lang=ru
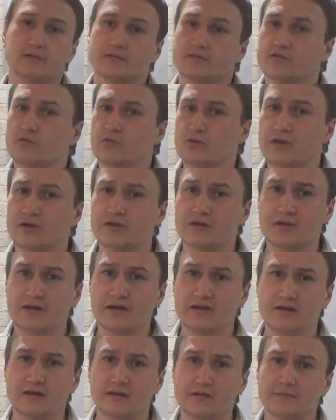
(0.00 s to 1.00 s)
Сколько
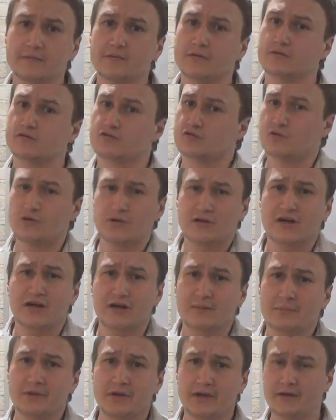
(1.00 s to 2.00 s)
трейдеров, столько
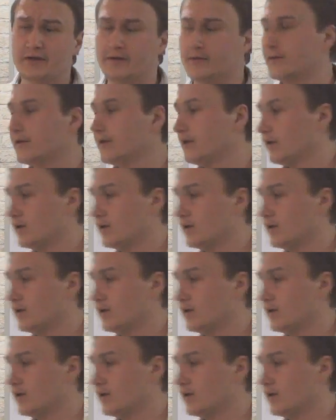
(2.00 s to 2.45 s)
и мнений.